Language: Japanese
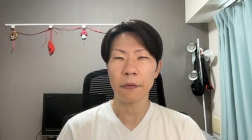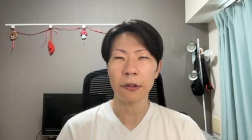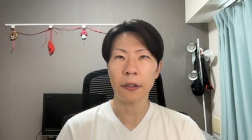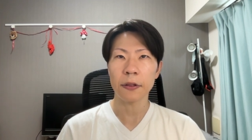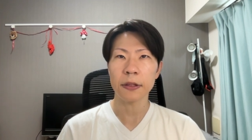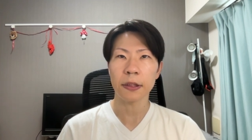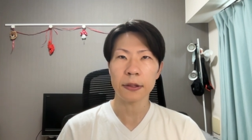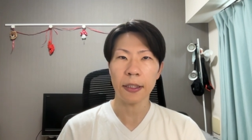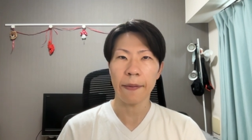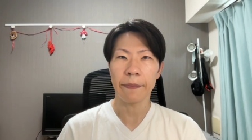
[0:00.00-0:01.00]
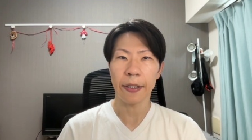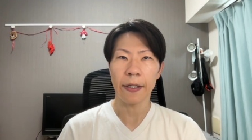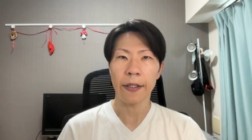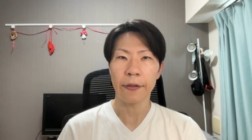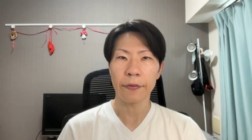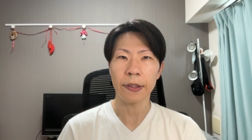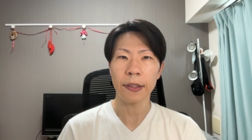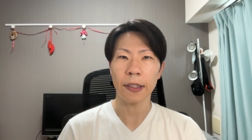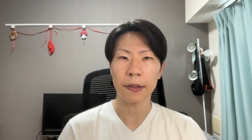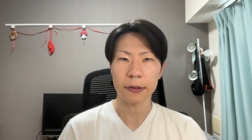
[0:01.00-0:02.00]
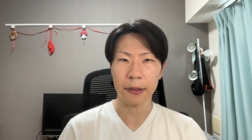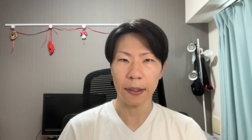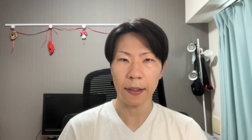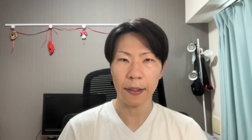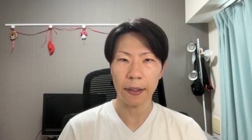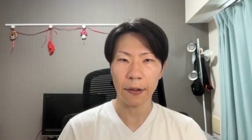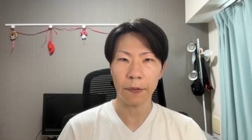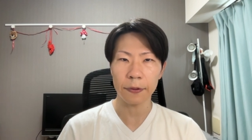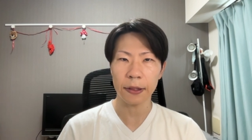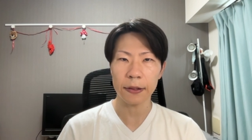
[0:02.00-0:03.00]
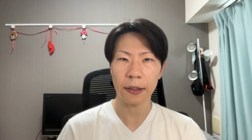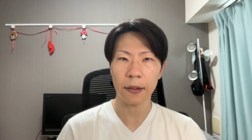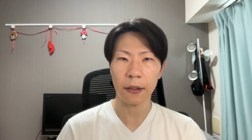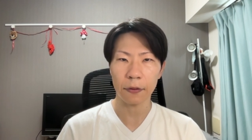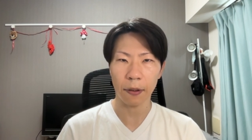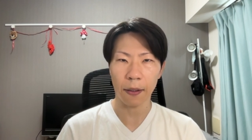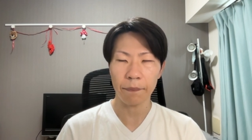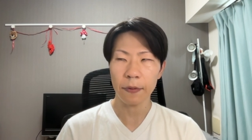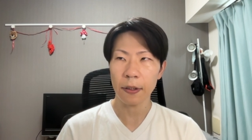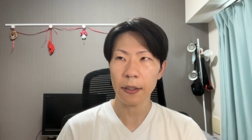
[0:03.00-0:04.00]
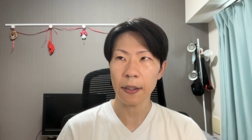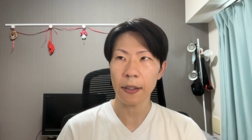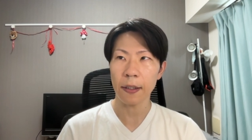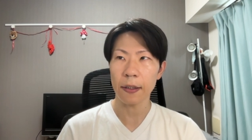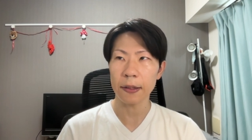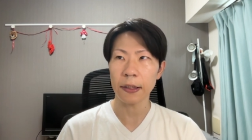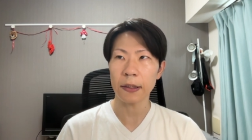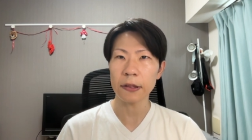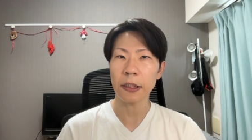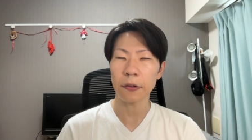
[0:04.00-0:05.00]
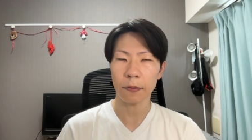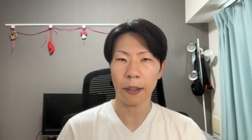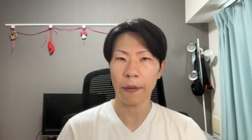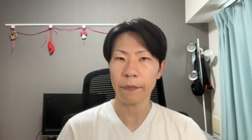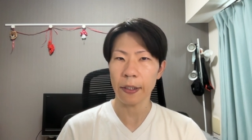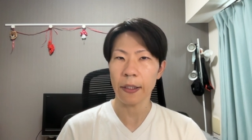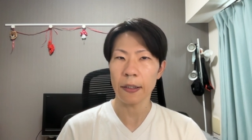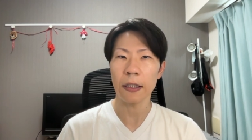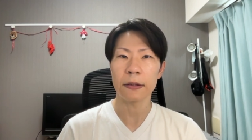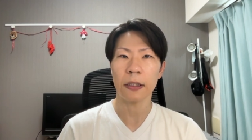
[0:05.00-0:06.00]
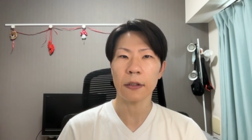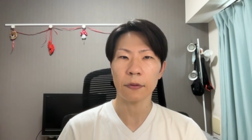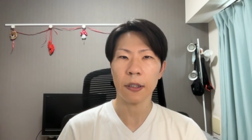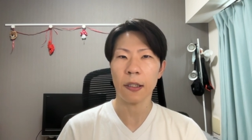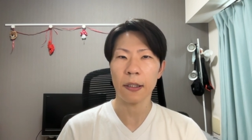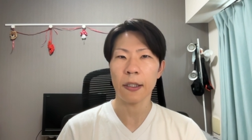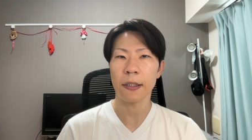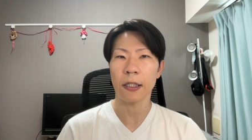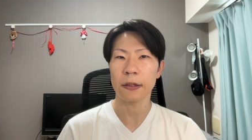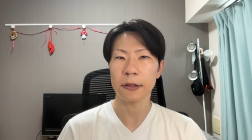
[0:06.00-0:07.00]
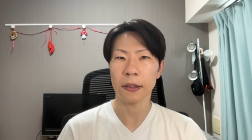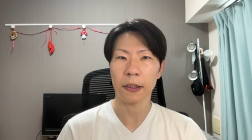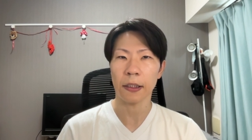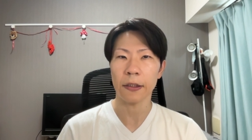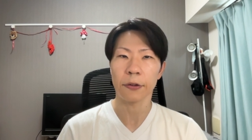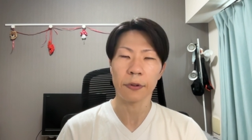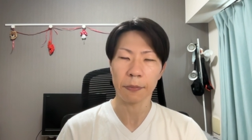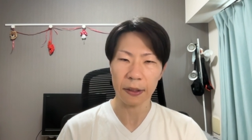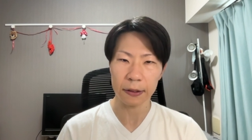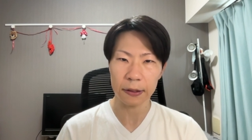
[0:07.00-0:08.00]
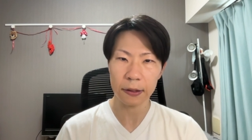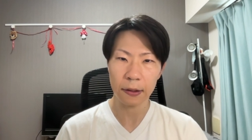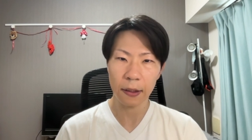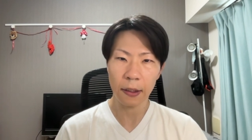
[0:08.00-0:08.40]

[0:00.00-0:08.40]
私ですね、フリーランスで構成作家とか、リサーチャーとか、ライターとかやらせていただいております。